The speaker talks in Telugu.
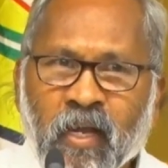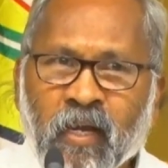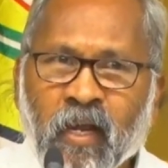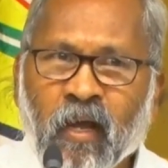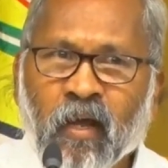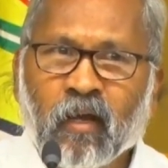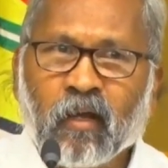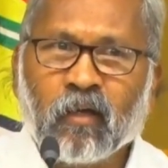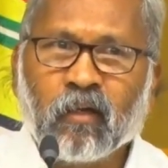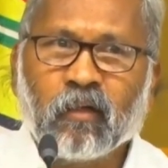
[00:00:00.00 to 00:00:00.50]
ఆయన
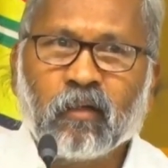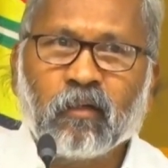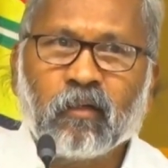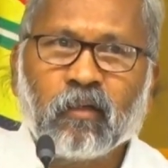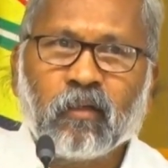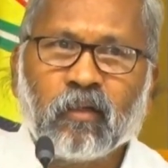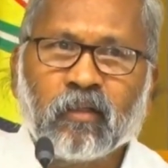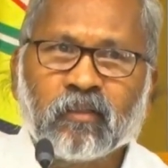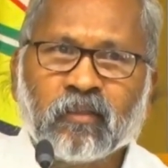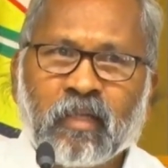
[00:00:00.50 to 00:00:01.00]

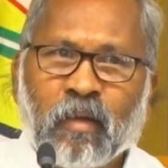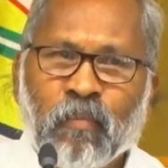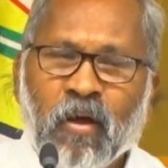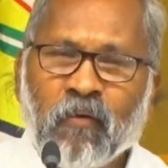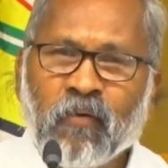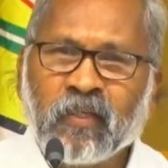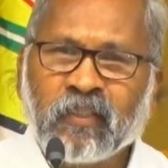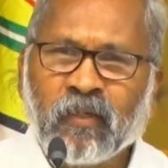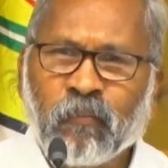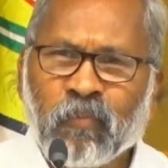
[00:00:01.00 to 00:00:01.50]

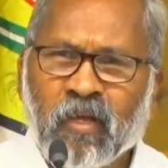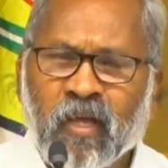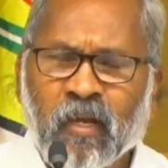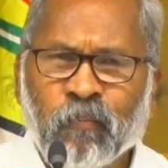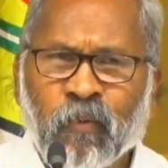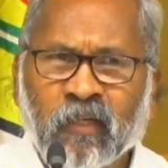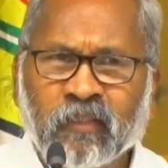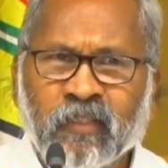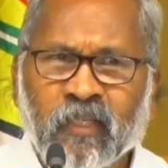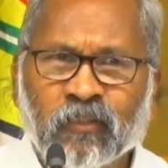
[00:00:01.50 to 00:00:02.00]
సమావేశం
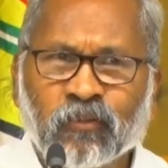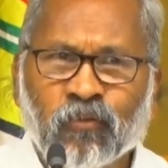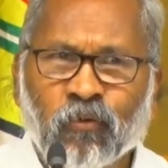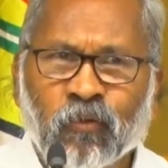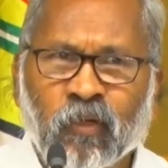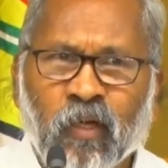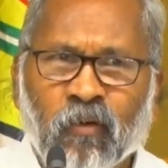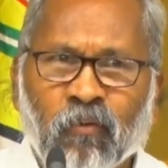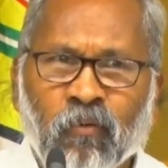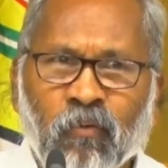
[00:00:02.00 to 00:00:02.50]
ఏర్పాటు
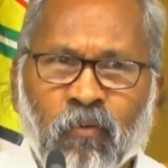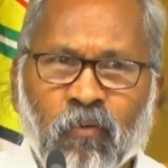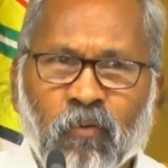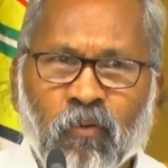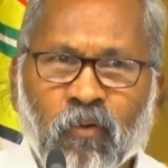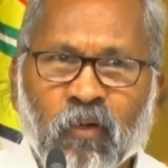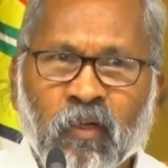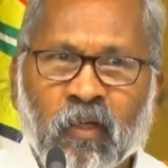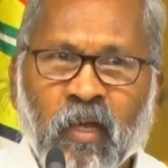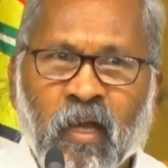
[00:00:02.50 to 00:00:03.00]
చేసుకుంటారు
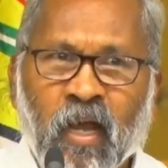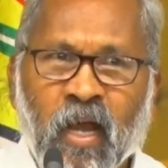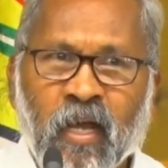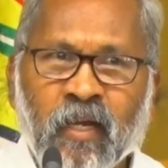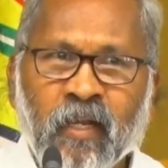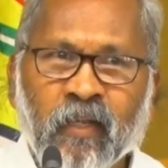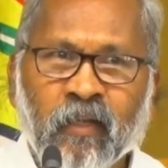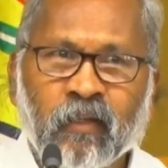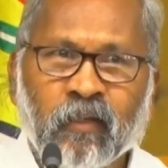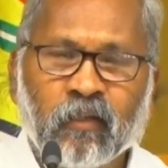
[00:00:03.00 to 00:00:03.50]

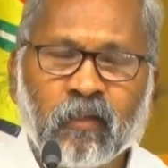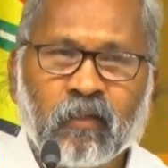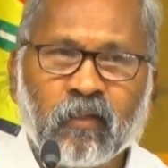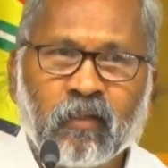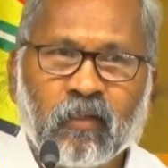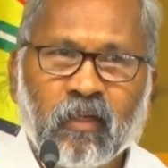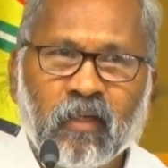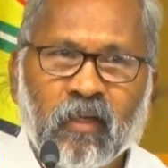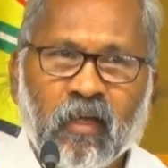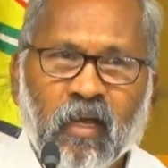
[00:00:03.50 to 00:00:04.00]
కానీ
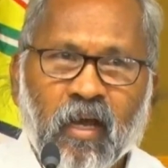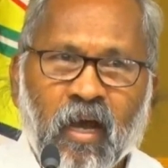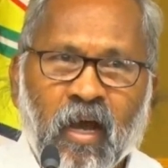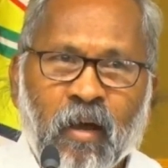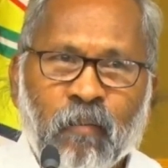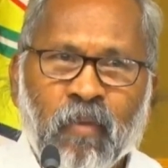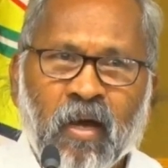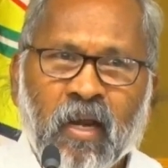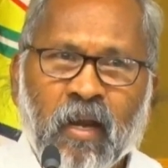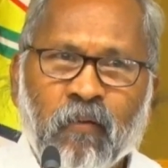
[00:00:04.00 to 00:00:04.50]

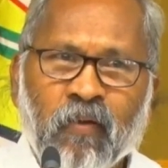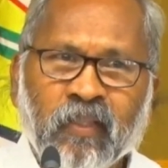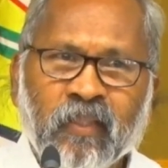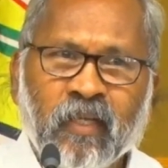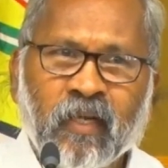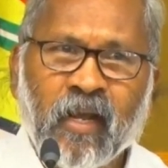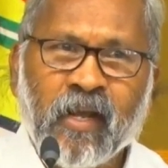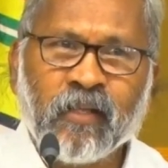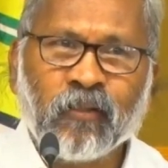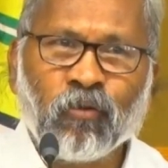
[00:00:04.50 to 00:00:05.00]
అమరావతి
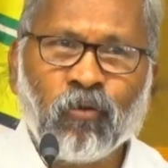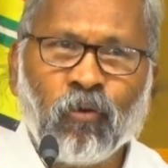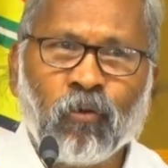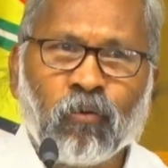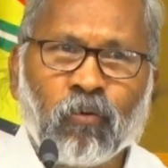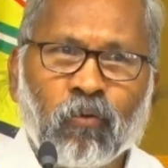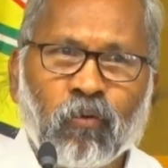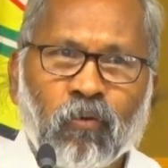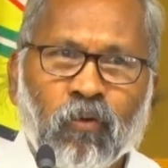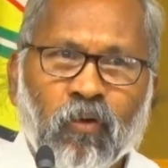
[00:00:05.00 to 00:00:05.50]
రైతులు
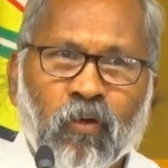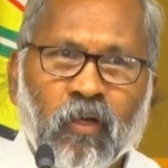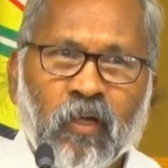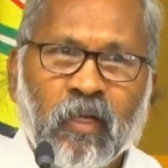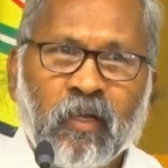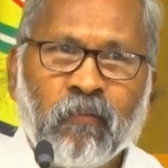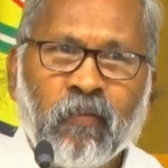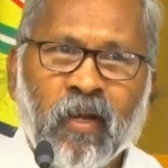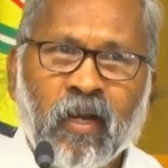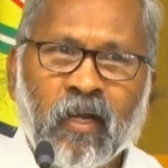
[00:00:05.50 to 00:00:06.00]

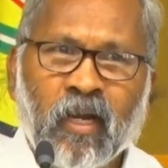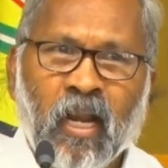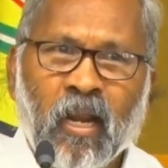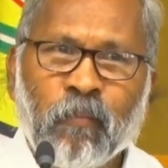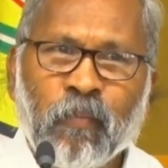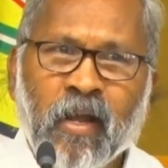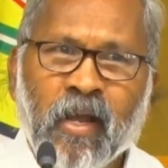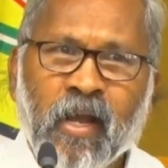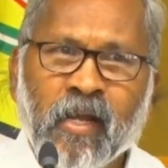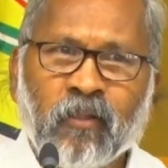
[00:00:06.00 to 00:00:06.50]
ఇవాళ
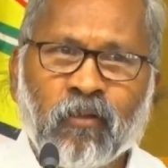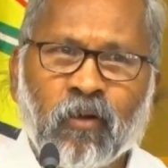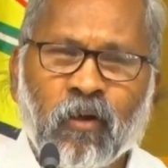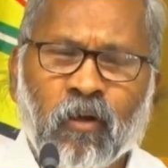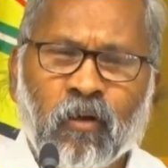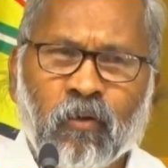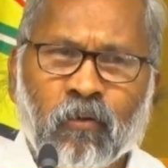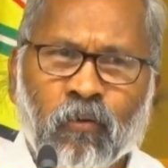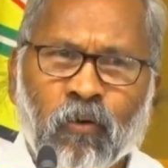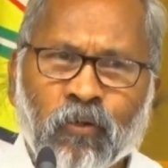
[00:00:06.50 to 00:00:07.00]
నలభై ఐదు
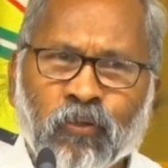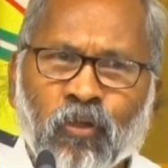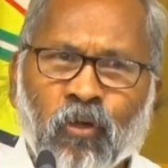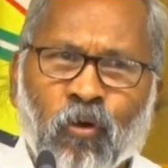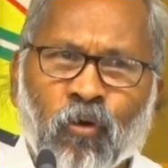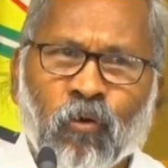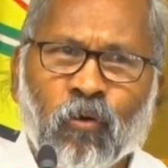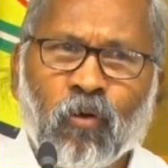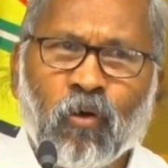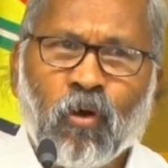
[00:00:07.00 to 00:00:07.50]

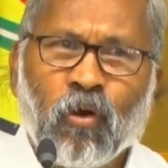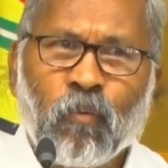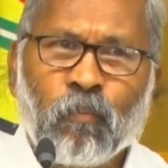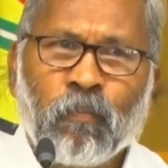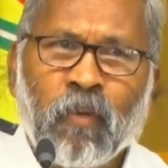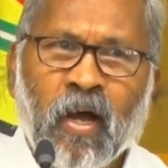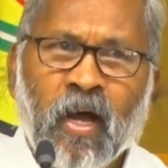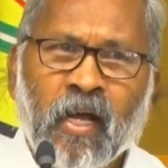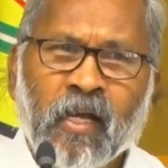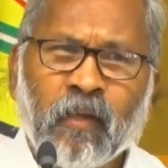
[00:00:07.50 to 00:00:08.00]
రోజులు
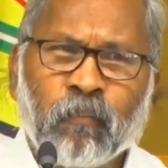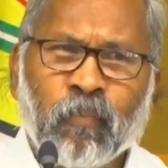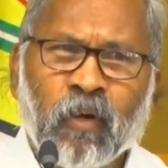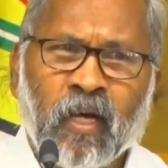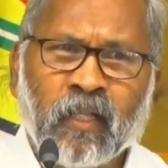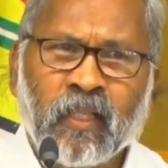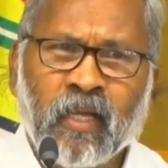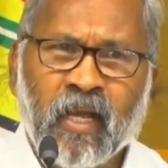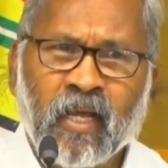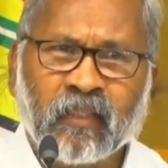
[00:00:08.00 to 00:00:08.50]
పా
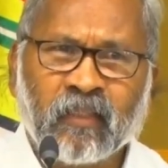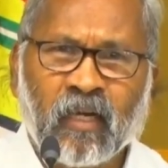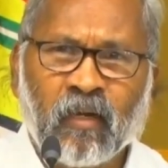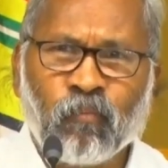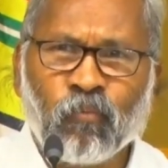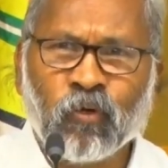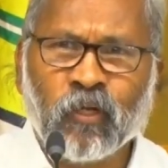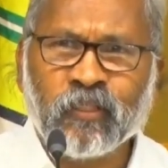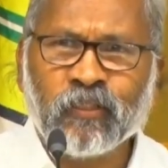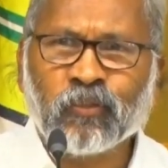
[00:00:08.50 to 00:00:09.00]
పాదయాత్రలు
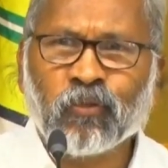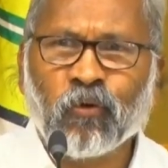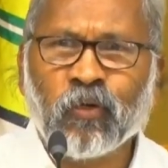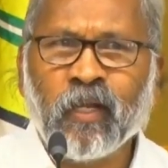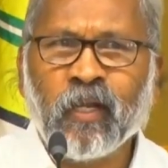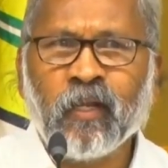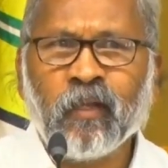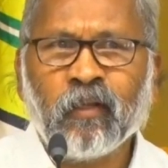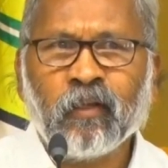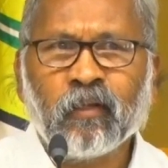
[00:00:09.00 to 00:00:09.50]

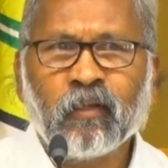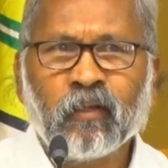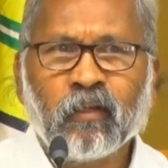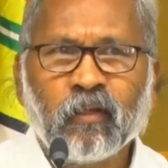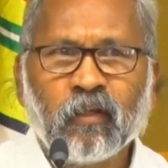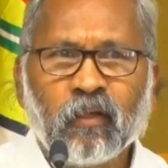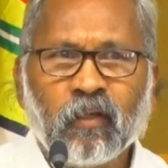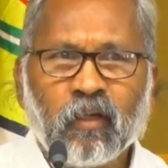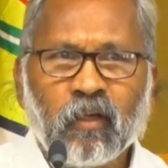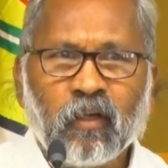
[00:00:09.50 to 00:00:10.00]
ముగించుకొని
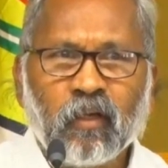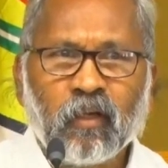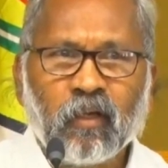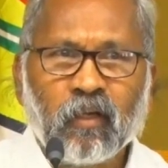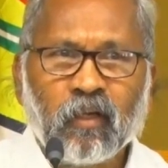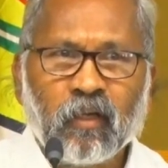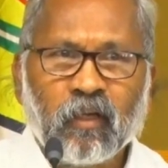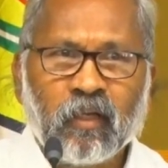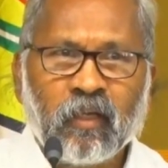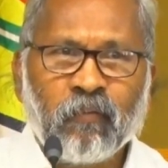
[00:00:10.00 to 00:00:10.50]

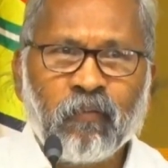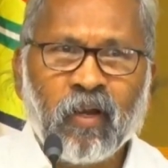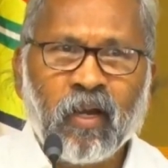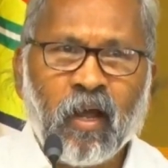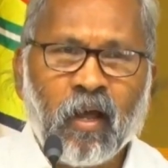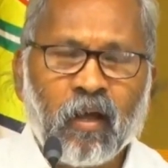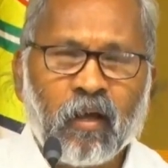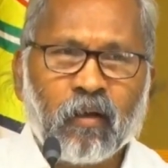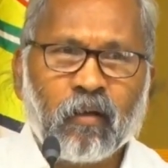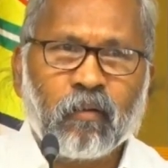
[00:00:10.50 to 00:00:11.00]

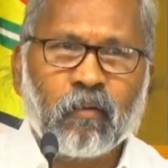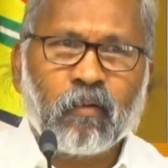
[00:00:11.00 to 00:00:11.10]
ఇవాళ